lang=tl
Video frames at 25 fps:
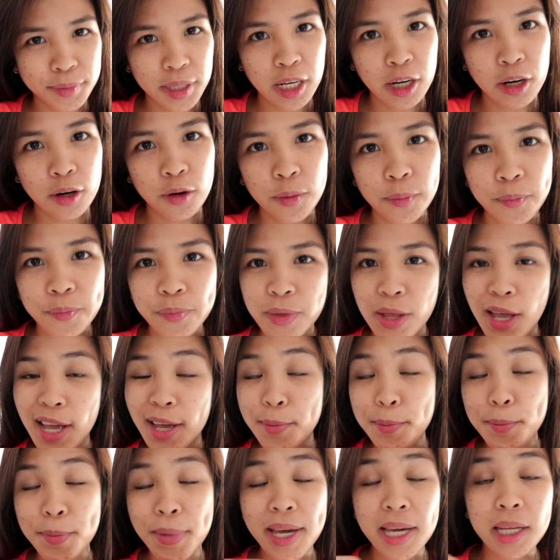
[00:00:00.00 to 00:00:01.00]
Pero,
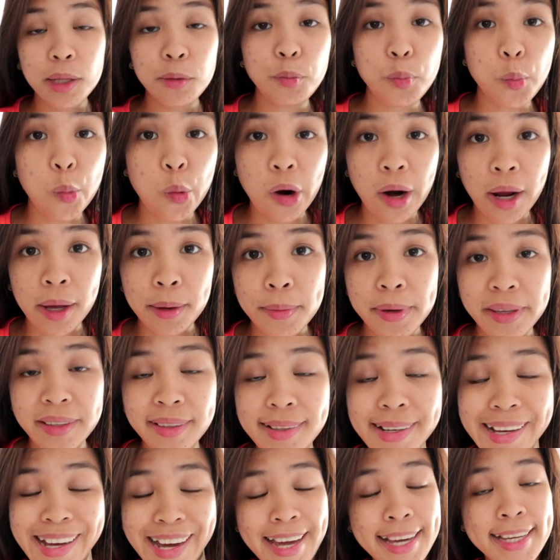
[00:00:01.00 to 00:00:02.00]
make it
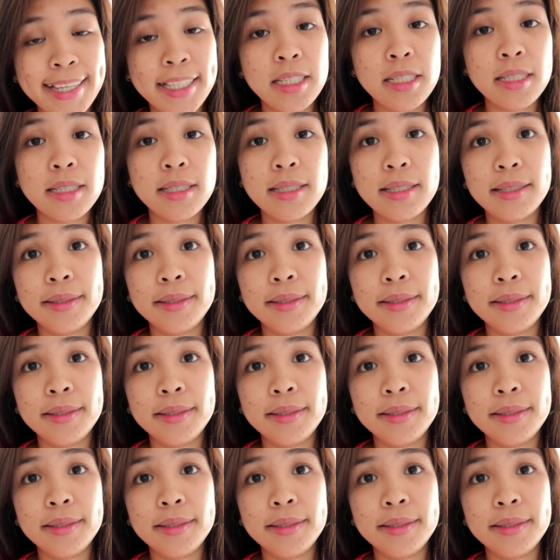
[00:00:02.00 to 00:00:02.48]
private, guys.